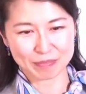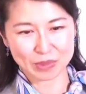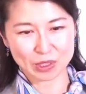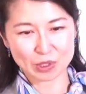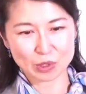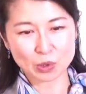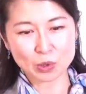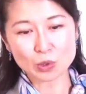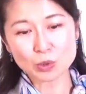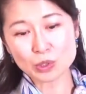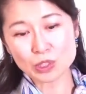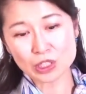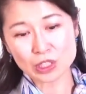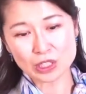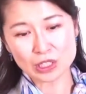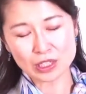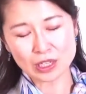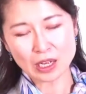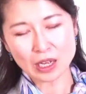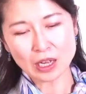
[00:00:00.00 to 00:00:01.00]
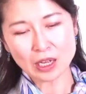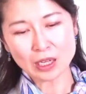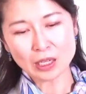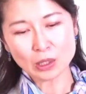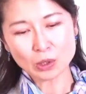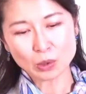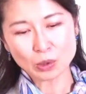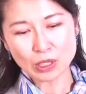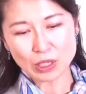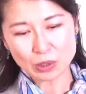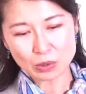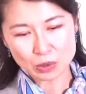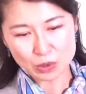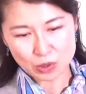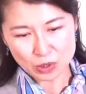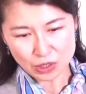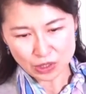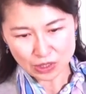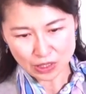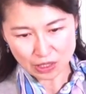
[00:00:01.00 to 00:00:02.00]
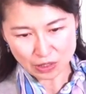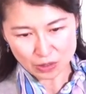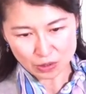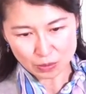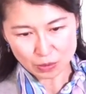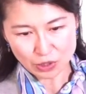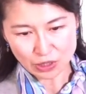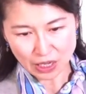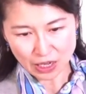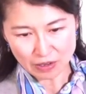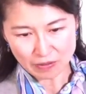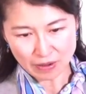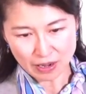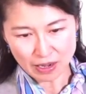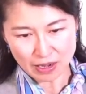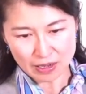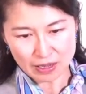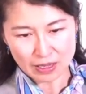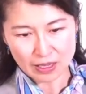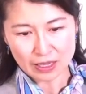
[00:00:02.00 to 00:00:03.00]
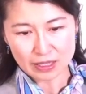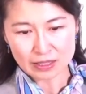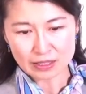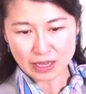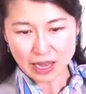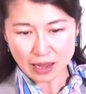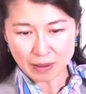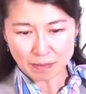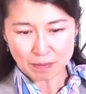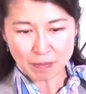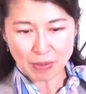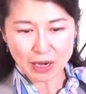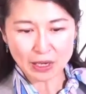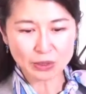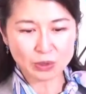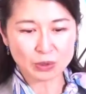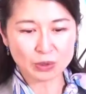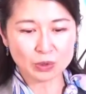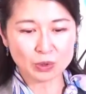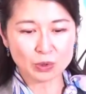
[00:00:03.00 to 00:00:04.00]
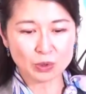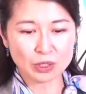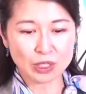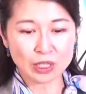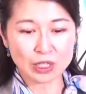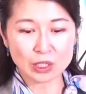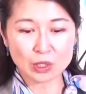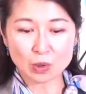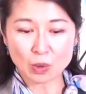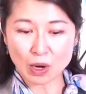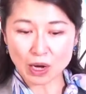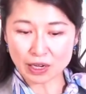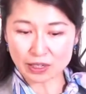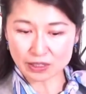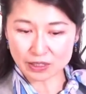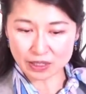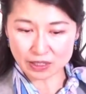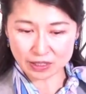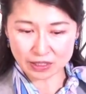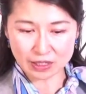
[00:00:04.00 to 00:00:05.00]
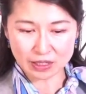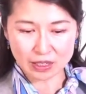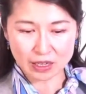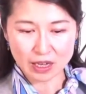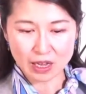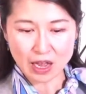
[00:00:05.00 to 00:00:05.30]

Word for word: そのうちにトネのついている部隊は何倍という敵を相手に